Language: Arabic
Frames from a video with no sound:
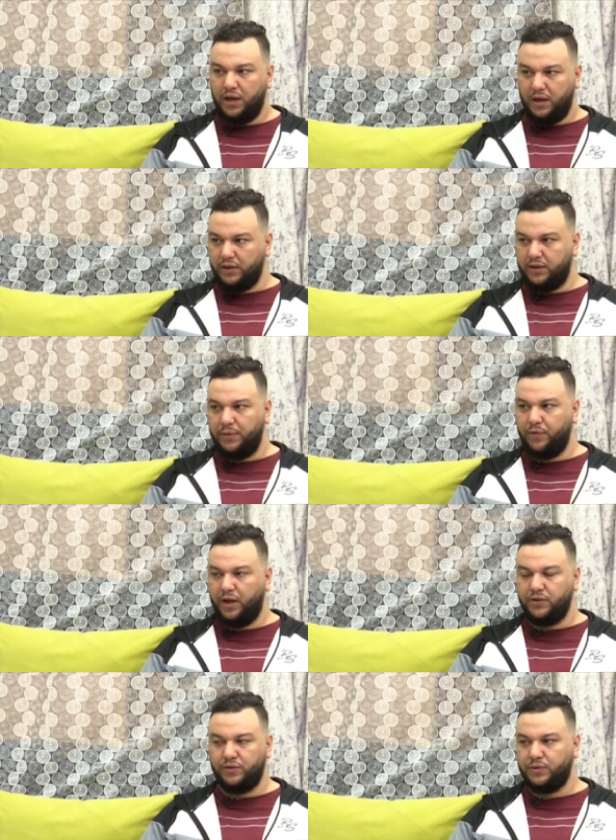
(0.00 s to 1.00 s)
آه، حتى
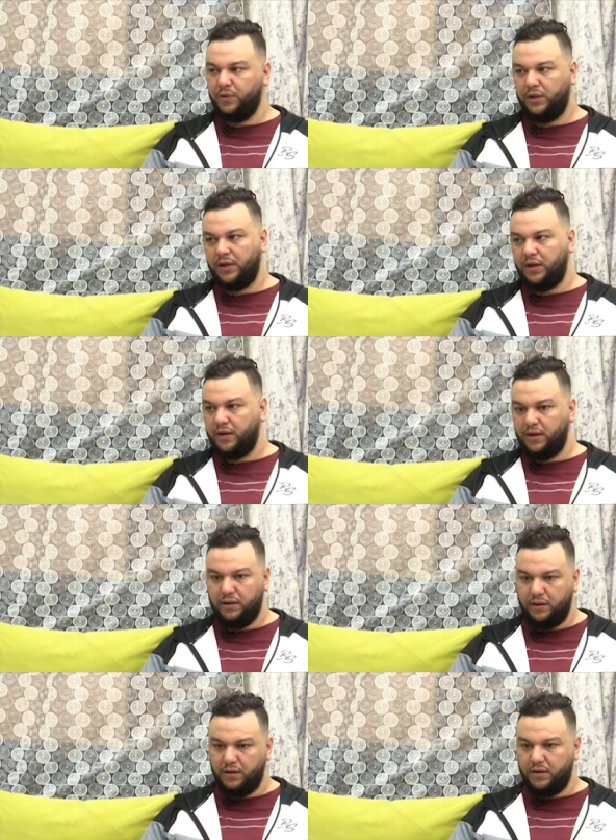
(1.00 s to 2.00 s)
المعاش وسمو حتى
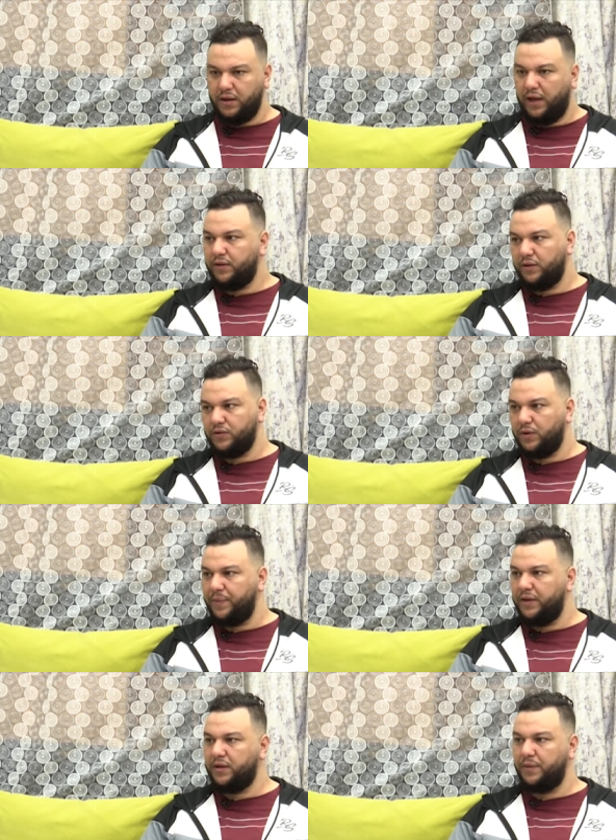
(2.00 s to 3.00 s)
آه، قعد شغل
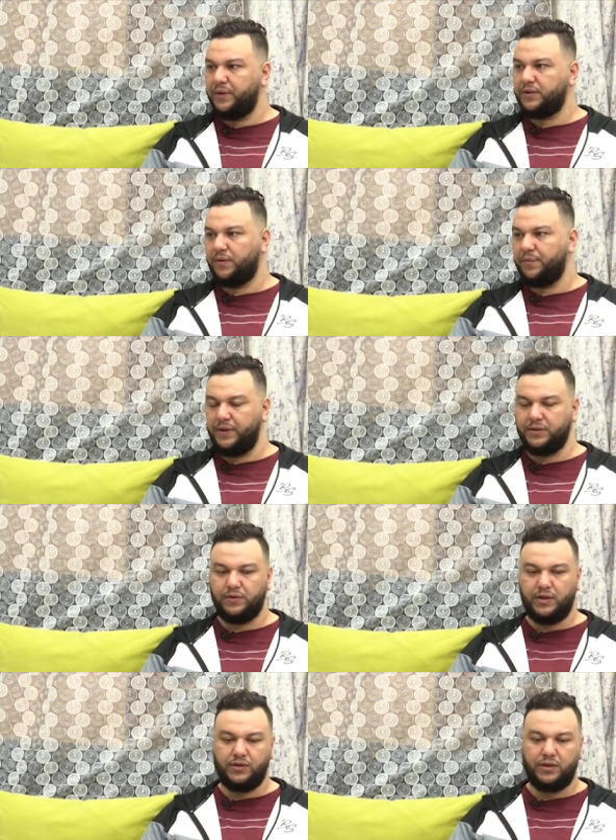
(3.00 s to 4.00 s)
بهذيك البيرسون
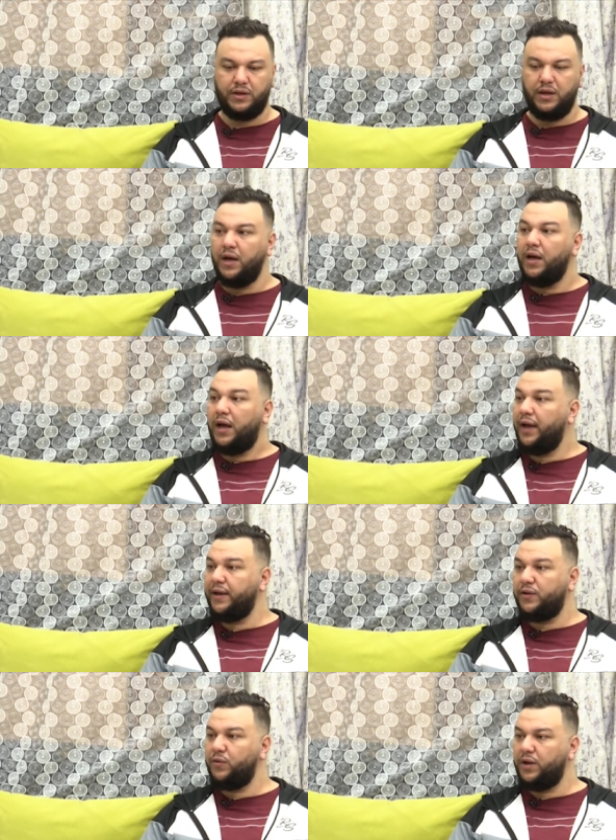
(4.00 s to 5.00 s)
بيرسون حياته ولات
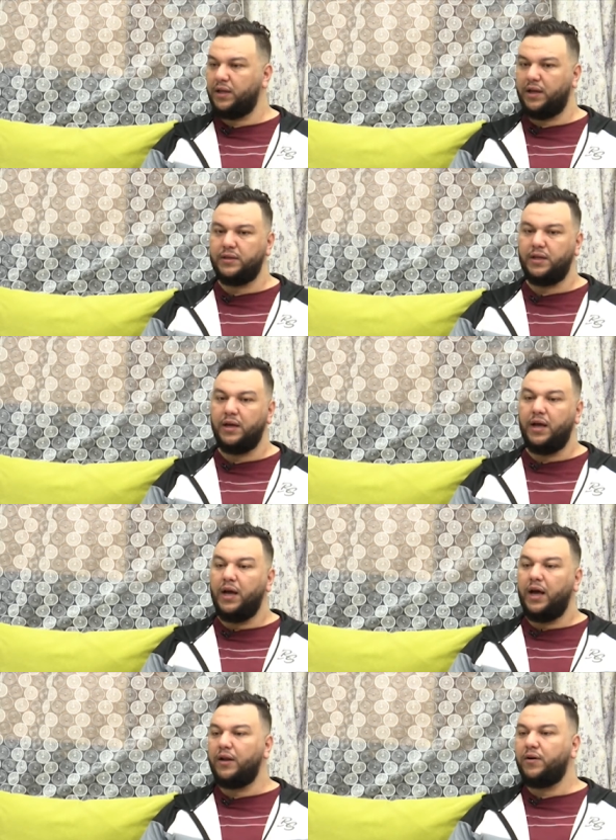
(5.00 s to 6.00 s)
حياته ولات
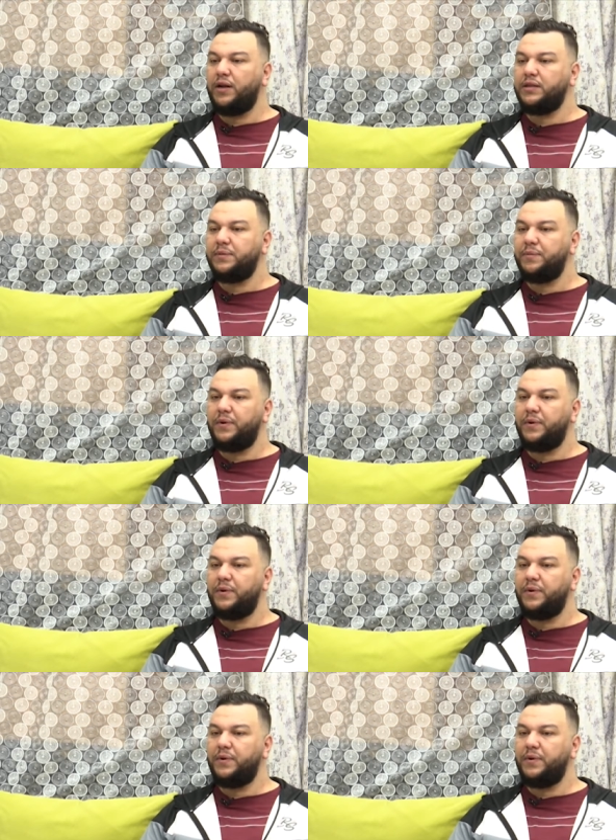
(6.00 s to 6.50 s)
الوغ لازم